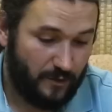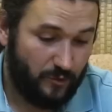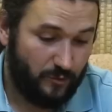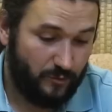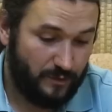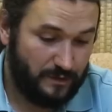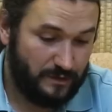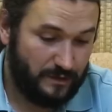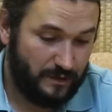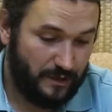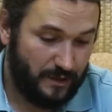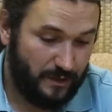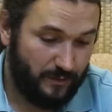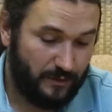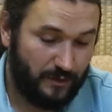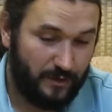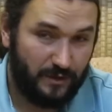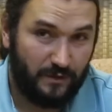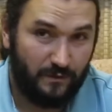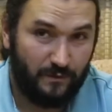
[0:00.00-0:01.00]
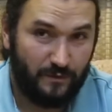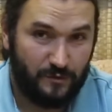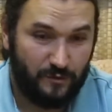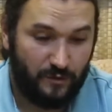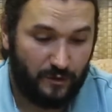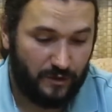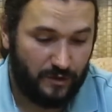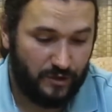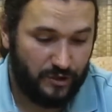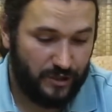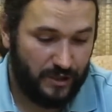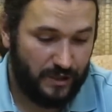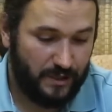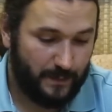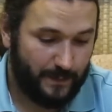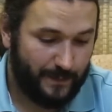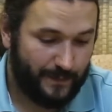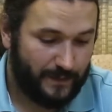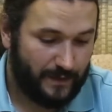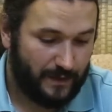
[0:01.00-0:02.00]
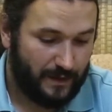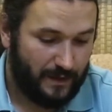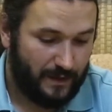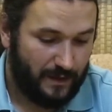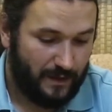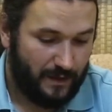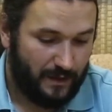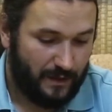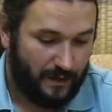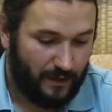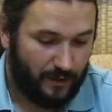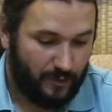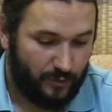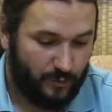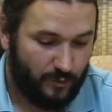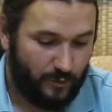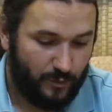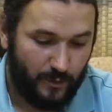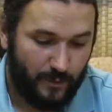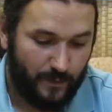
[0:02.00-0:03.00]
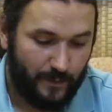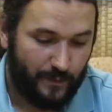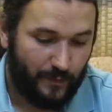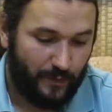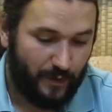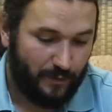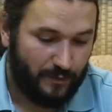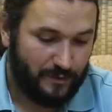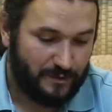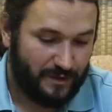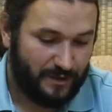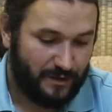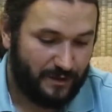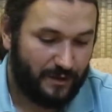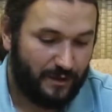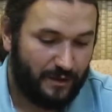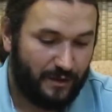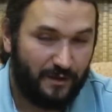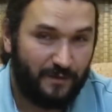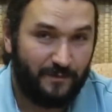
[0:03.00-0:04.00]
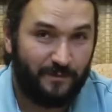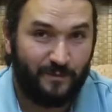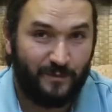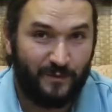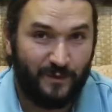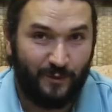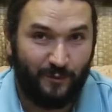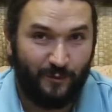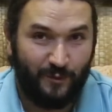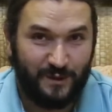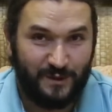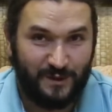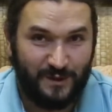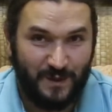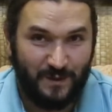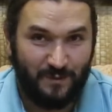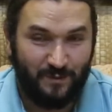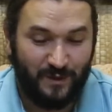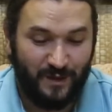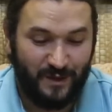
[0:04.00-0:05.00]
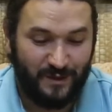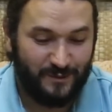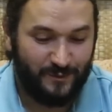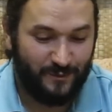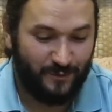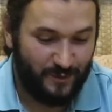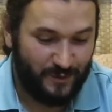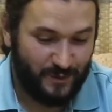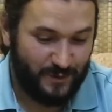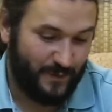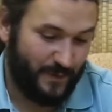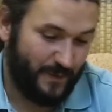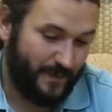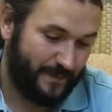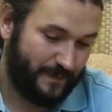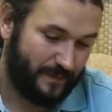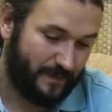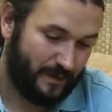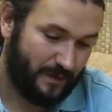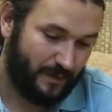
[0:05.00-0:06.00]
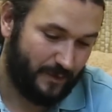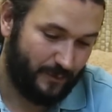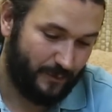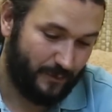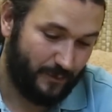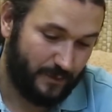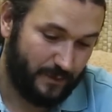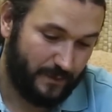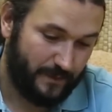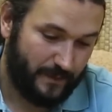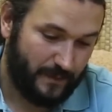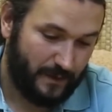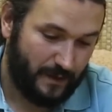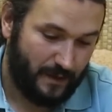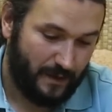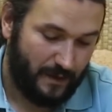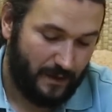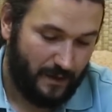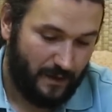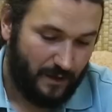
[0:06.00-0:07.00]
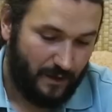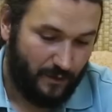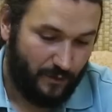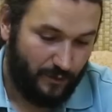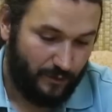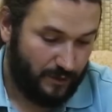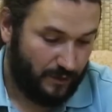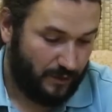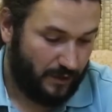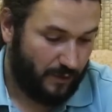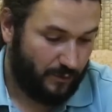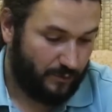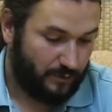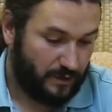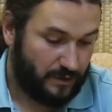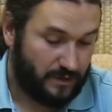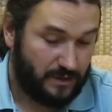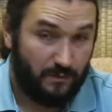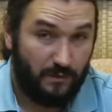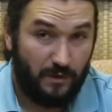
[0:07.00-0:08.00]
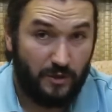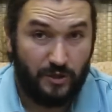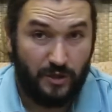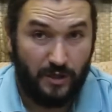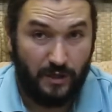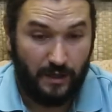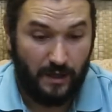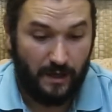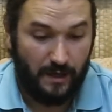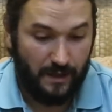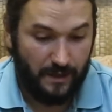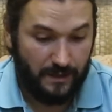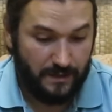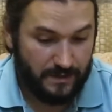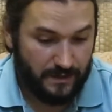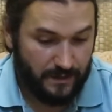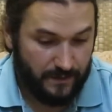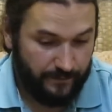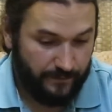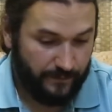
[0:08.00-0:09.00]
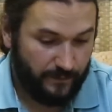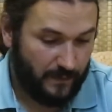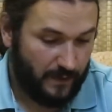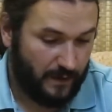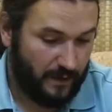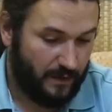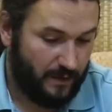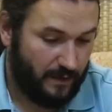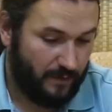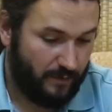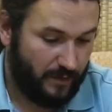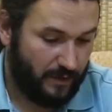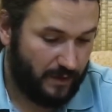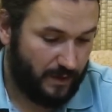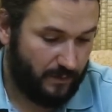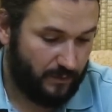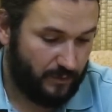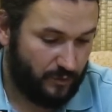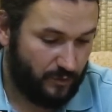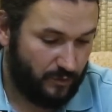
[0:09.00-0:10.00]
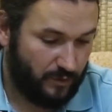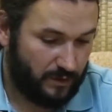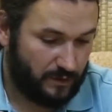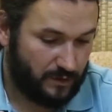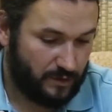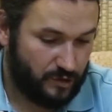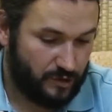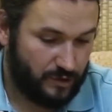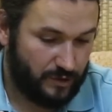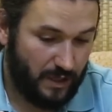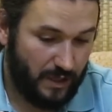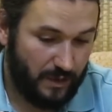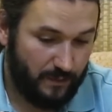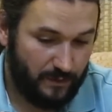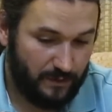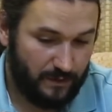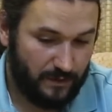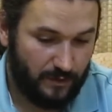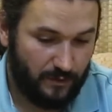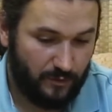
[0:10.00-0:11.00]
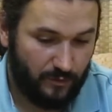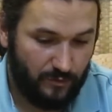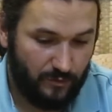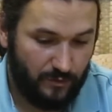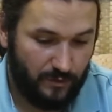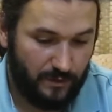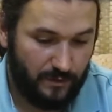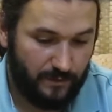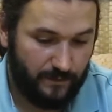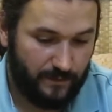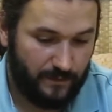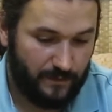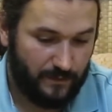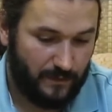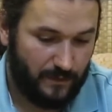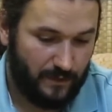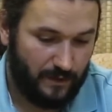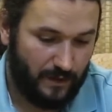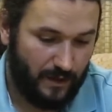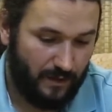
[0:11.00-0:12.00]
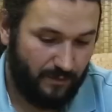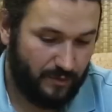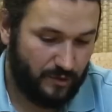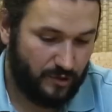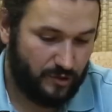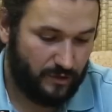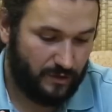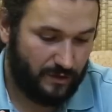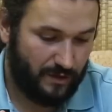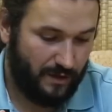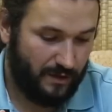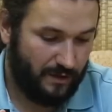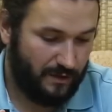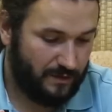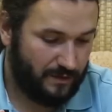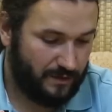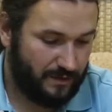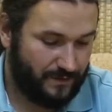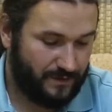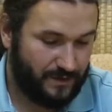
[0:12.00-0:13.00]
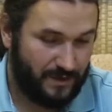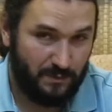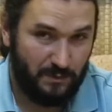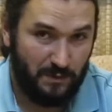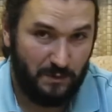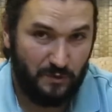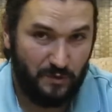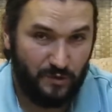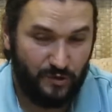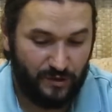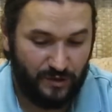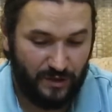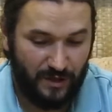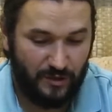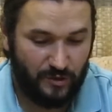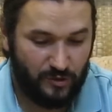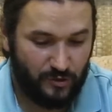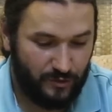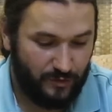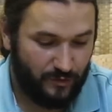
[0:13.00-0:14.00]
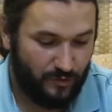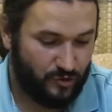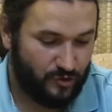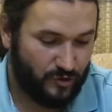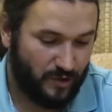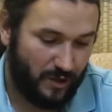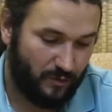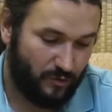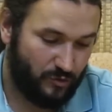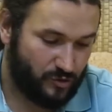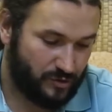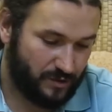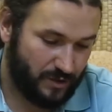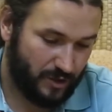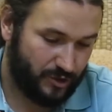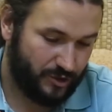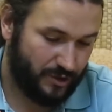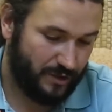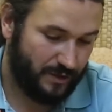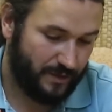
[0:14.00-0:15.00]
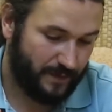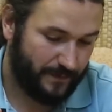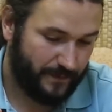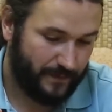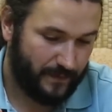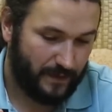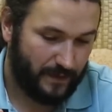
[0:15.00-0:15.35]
любители именно этого сорта чая, я думаю, обязательно его оценят по достоинству. Вот. Вот такая вот у нас небольшая коллекция. Э, пока мы только начинаем это, но я посчитал, и все мы посчитали, что это очень хорошее начало.